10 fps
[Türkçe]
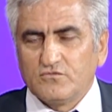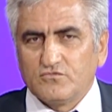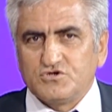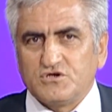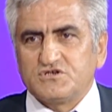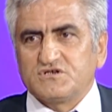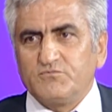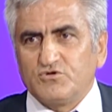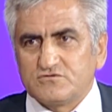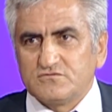Dışarı
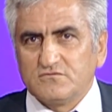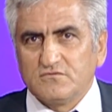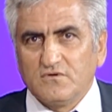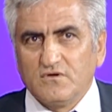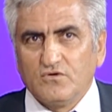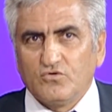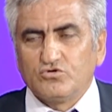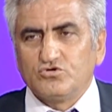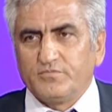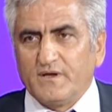çıkamıyoruz.
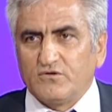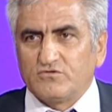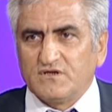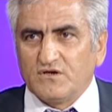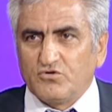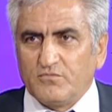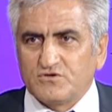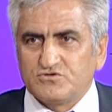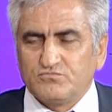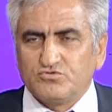O diyor ben geri dönmek
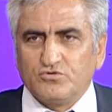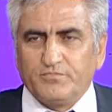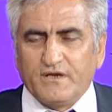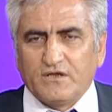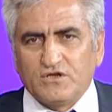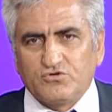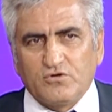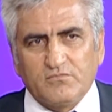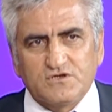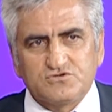istiyorum. Bu diyor ben geri
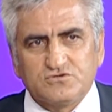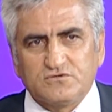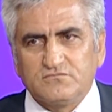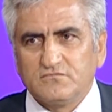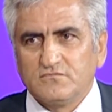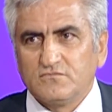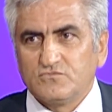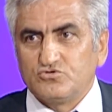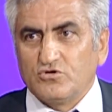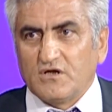dönmek istiyorum.
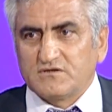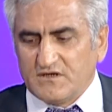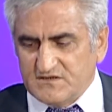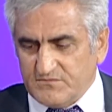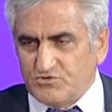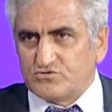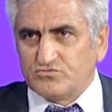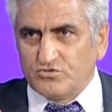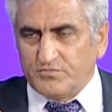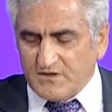Sokakta gezemiyoruz.
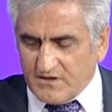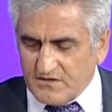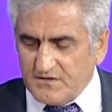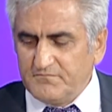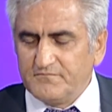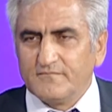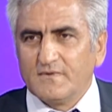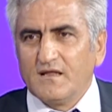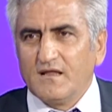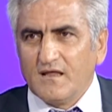Dur bir dakika dedim.
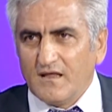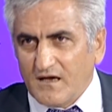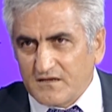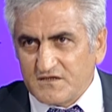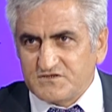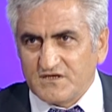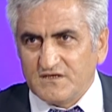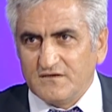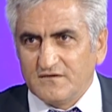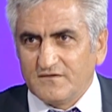Ada
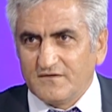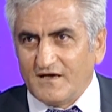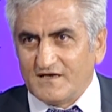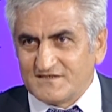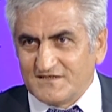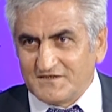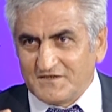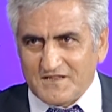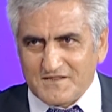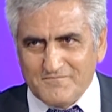çayı hazırlıklı
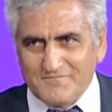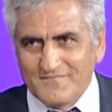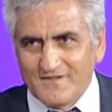geldim.